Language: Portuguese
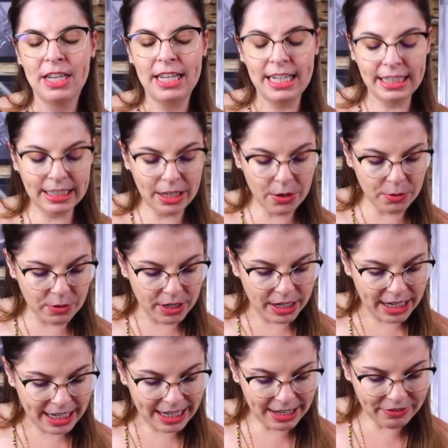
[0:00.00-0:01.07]
Então,
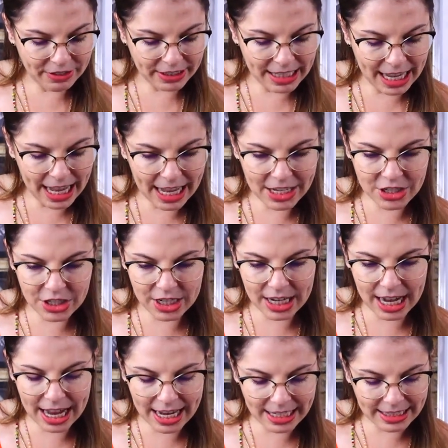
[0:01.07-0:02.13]
na verdade,
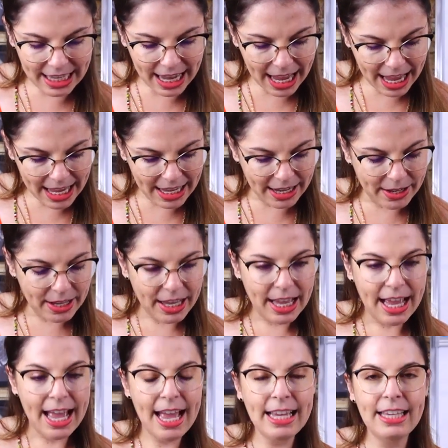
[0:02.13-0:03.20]
a ideia
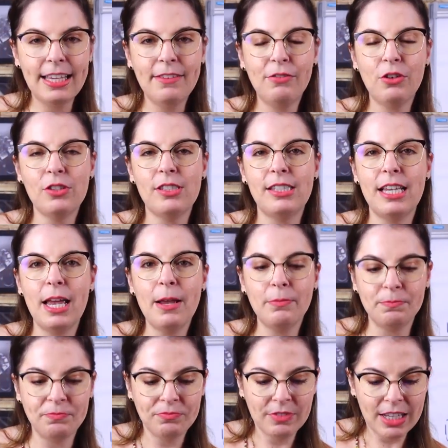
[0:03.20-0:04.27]
é que
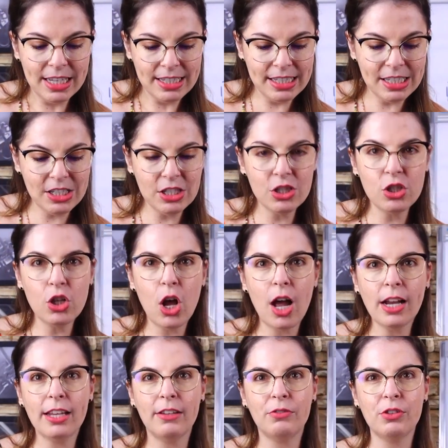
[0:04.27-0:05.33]
você se
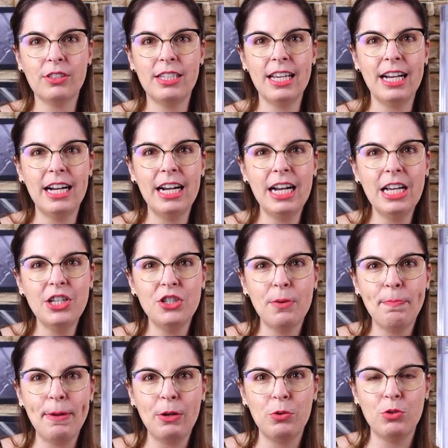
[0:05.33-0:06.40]
desloque, você ande
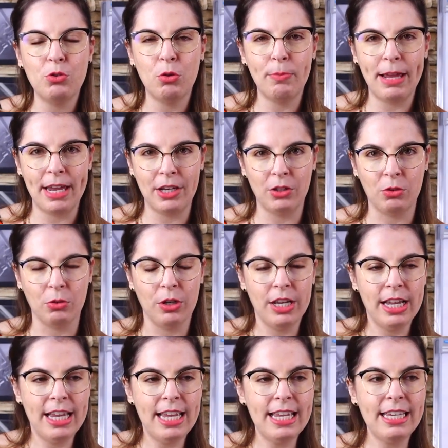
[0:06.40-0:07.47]
pelo instrumento
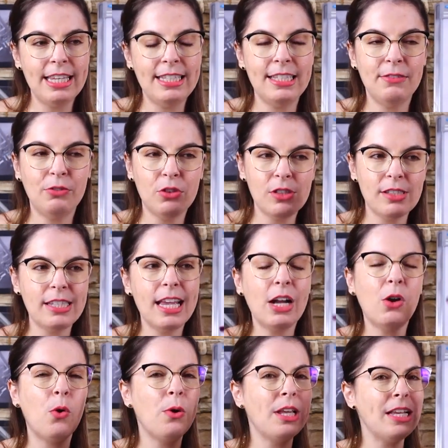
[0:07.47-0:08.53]
e que se você
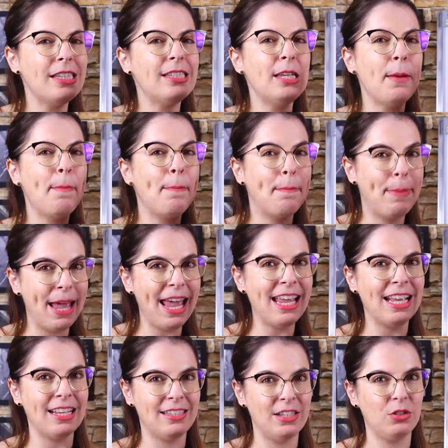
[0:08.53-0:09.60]
conhecer
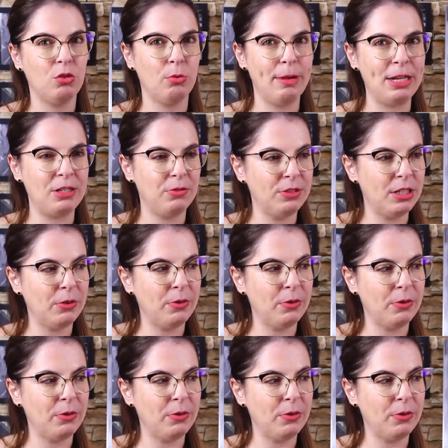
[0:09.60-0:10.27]
bem esse instrumento, se você